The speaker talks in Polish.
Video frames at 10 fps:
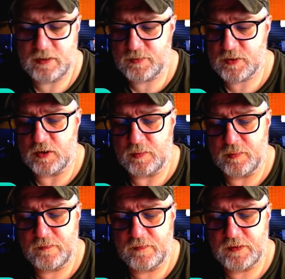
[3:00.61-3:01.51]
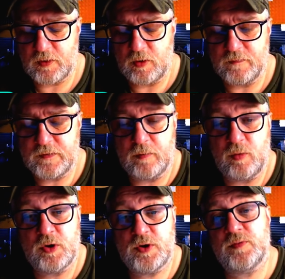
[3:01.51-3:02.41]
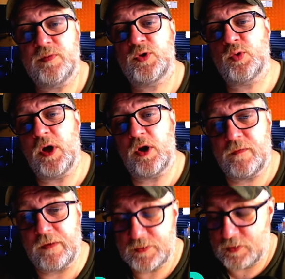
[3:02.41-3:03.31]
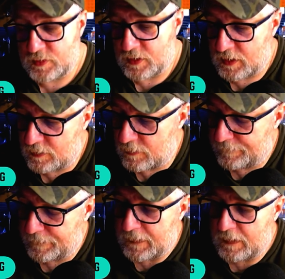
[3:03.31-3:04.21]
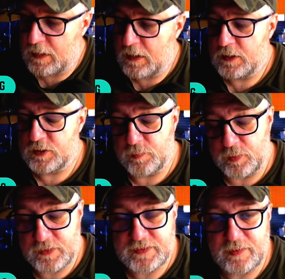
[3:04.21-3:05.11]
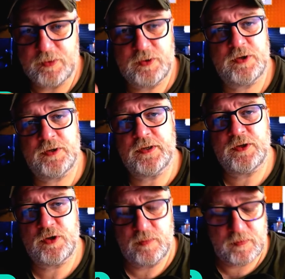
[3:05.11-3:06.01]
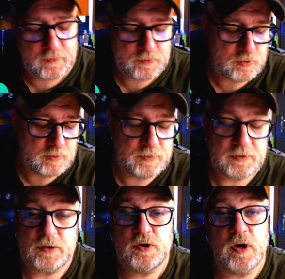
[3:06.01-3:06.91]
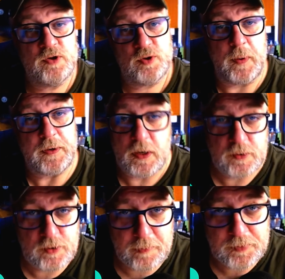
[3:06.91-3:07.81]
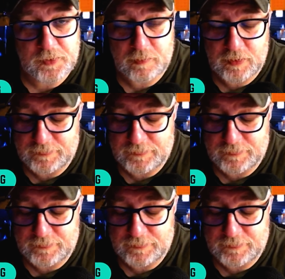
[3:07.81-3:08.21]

na przykład obywatelowi, albo chociażby sugerował coś takiego że policja będzie cię zatrzymywać i pytać się, a gdzie pan jedzie na przykład.